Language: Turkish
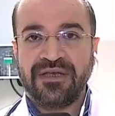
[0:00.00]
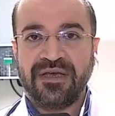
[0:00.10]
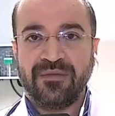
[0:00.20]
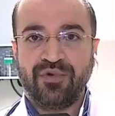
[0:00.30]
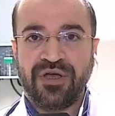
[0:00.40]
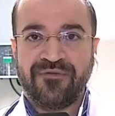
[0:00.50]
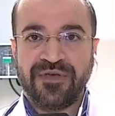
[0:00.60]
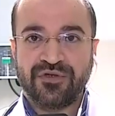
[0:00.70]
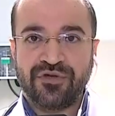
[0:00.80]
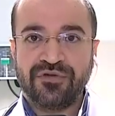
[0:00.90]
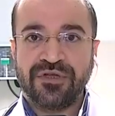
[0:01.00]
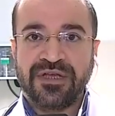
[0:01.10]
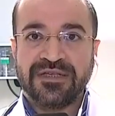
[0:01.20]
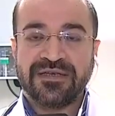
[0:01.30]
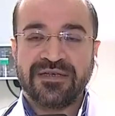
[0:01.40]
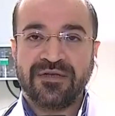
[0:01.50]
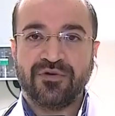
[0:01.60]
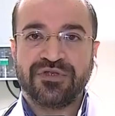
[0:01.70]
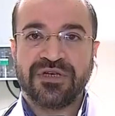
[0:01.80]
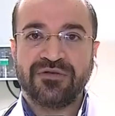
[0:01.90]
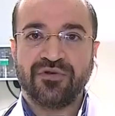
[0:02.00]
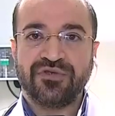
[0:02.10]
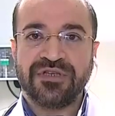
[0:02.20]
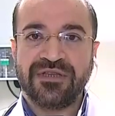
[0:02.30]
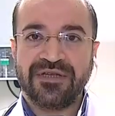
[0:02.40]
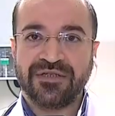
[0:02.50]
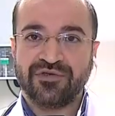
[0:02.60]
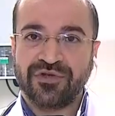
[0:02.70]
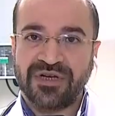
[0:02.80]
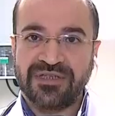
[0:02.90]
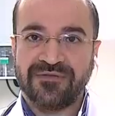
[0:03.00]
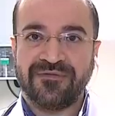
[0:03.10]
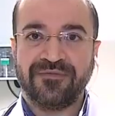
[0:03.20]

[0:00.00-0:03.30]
Yani bu enfeksiyon zaten 36-37 derece çok aktif.